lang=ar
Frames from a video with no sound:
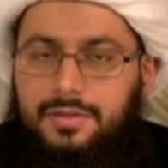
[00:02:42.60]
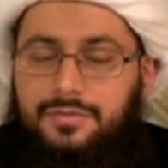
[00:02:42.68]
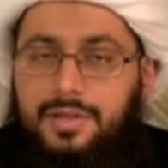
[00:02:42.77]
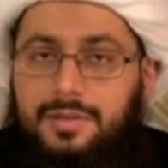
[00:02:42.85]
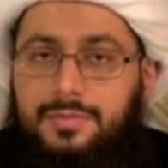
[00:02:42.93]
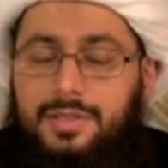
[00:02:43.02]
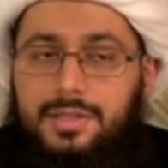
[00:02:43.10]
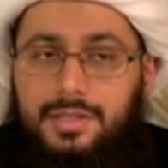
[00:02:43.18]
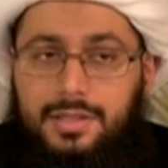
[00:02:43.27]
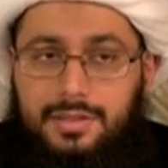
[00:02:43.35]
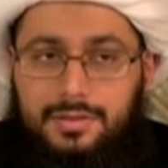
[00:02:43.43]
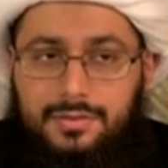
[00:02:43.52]
لفهم
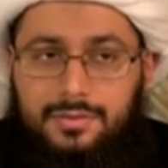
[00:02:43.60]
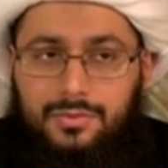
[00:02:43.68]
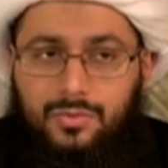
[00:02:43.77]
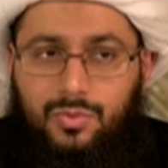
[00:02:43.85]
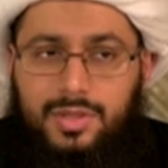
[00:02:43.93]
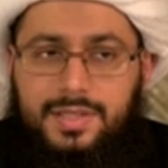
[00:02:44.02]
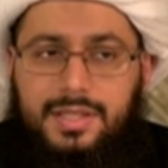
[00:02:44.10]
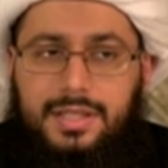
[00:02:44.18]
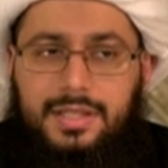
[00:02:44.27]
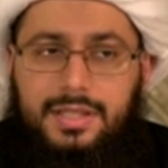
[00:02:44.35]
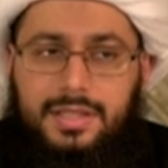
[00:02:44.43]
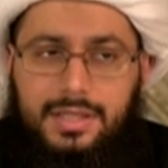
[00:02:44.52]
الدين
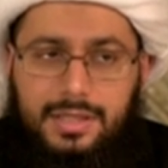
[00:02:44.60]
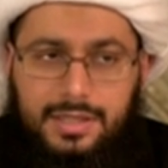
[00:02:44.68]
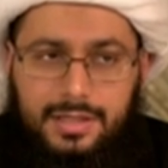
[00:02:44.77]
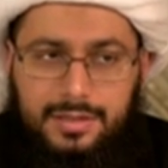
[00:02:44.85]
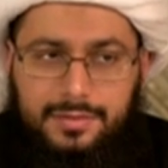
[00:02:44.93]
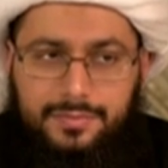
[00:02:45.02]
وتلقيه